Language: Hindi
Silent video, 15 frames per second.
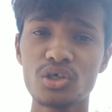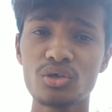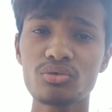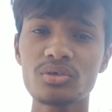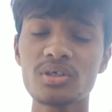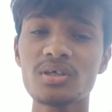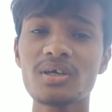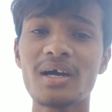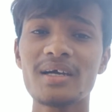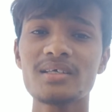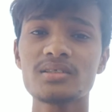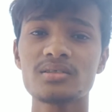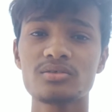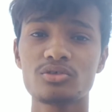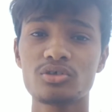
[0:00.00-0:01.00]
क्योंकि
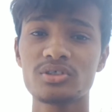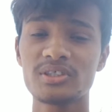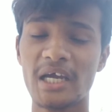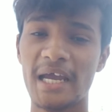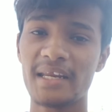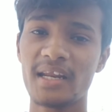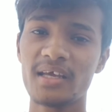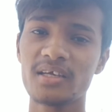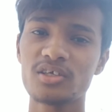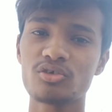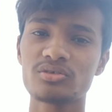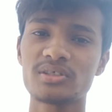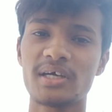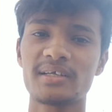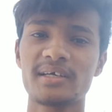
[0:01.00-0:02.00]
गाइस जो चाइना की
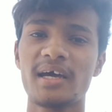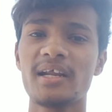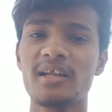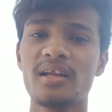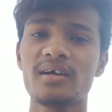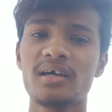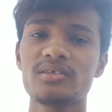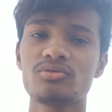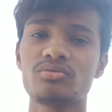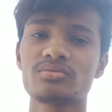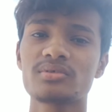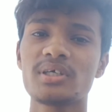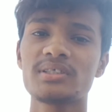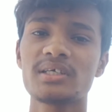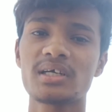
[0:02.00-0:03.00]
जो सरकार है ना गाइस
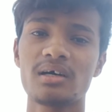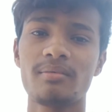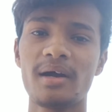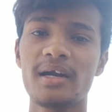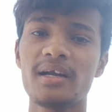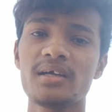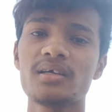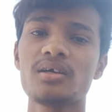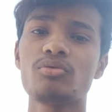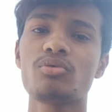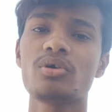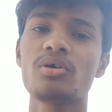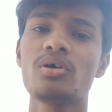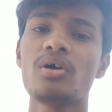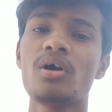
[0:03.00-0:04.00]
उनके से कमांड है कि
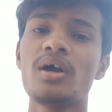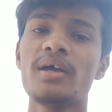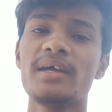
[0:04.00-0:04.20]
वो